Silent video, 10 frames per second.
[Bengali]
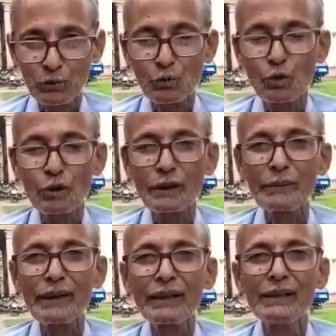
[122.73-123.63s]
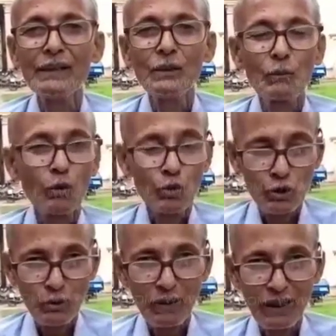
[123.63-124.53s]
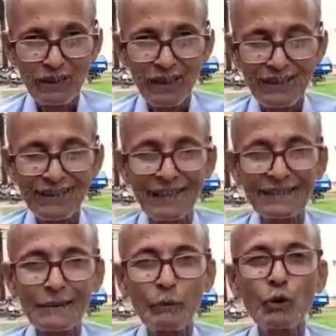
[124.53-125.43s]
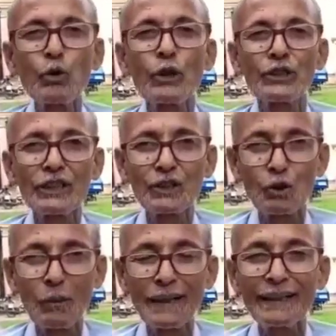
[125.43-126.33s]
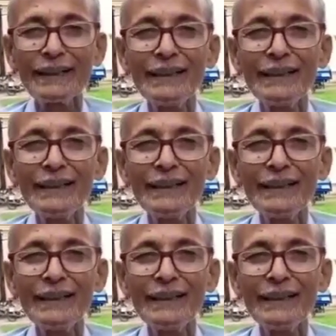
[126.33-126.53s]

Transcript: এর উদ্যোগ নেবে পৌরসভার আন্ডারই আছে বহু ঐতিহ্যবাহী